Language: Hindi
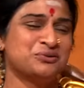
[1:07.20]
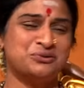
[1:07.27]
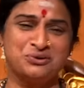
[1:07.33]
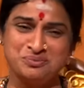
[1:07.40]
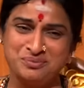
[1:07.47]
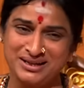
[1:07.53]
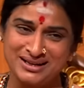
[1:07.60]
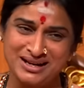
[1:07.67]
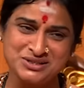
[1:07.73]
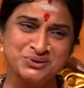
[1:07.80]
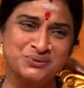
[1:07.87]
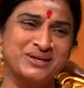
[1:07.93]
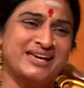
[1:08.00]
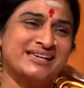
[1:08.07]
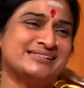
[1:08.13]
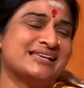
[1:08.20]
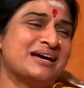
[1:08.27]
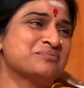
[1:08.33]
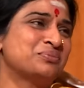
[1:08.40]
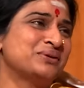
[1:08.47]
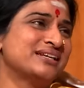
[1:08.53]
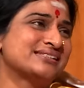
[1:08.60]
तो मेरा जो ये
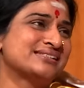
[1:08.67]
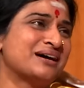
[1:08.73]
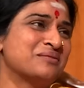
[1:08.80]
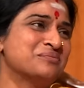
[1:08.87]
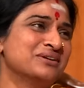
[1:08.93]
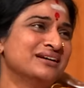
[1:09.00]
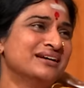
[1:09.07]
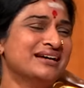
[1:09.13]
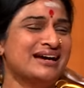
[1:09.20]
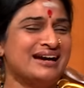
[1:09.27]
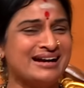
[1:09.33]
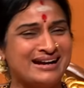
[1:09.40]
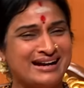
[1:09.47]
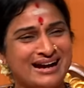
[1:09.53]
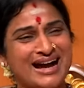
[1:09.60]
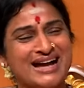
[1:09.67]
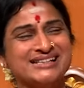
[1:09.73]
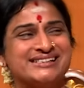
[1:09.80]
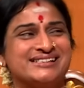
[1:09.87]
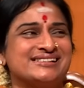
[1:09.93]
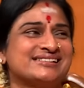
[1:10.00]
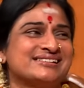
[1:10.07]
एग्ज़ाम्पल है साहब
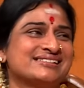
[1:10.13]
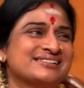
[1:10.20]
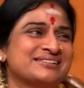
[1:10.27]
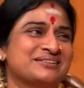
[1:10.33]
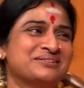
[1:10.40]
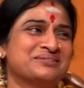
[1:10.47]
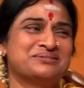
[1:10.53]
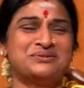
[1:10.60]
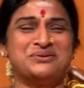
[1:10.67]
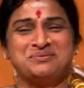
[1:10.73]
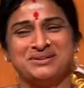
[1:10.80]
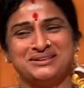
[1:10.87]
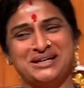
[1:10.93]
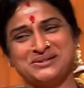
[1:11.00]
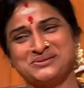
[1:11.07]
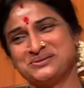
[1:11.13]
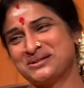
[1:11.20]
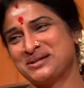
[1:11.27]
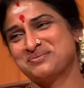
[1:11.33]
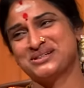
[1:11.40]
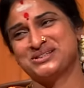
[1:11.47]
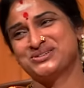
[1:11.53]
काश उन मदरसों
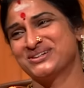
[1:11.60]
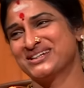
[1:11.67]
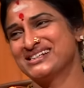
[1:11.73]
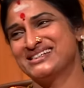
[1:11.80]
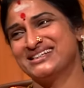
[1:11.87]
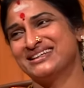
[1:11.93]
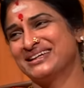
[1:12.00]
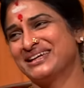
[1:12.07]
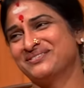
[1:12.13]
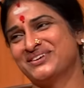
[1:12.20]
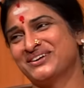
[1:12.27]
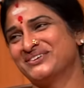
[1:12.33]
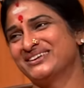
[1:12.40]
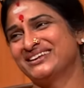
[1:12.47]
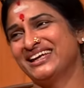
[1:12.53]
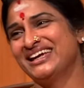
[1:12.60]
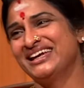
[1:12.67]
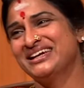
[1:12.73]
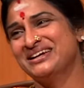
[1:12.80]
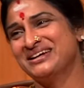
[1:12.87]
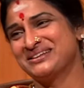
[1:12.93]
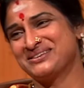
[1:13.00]
के बच्चों की ज़िंदगी में होती
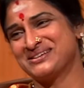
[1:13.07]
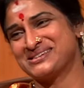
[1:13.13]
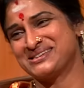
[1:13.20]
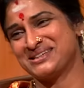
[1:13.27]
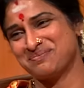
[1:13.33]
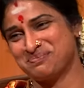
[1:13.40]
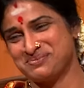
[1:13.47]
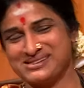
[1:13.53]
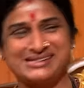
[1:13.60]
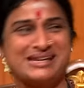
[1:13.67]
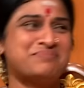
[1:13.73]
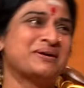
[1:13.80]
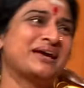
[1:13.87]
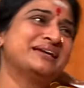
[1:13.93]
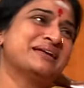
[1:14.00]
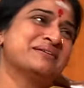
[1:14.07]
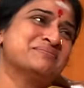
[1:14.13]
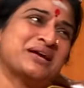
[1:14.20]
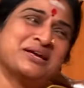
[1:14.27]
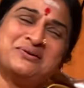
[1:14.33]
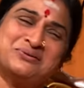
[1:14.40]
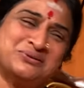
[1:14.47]
तो सबसे पहले
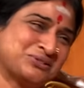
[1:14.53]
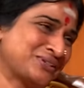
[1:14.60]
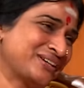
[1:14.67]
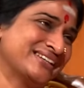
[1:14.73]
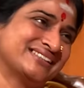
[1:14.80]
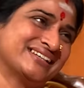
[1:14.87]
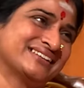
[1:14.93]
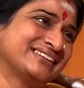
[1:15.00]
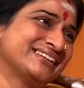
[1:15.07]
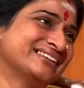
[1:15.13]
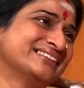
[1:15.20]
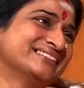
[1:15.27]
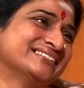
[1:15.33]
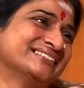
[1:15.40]
मैं ही खुश रह जाती